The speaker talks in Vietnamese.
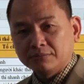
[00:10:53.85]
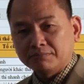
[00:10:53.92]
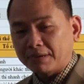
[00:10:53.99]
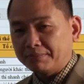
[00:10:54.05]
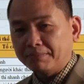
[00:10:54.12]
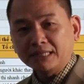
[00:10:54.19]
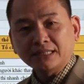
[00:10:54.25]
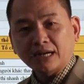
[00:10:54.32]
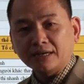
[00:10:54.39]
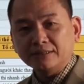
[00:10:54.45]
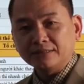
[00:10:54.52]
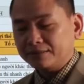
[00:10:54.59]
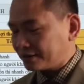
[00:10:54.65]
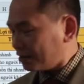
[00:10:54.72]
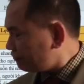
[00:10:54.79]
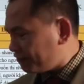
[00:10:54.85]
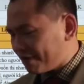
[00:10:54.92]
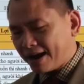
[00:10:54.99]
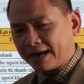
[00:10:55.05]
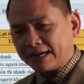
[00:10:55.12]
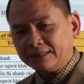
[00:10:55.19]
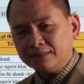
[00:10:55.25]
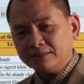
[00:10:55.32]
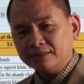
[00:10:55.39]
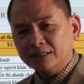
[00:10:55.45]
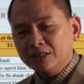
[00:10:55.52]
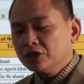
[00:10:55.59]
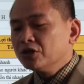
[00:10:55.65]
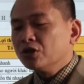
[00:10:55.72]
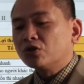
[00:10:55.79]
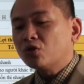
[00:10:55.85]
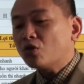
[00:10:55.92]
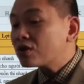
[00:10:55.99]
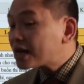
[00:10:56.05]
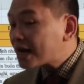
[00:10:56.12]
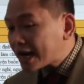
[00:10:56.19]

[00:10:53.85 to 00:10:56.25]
mày mất dạy. Không phải. Nó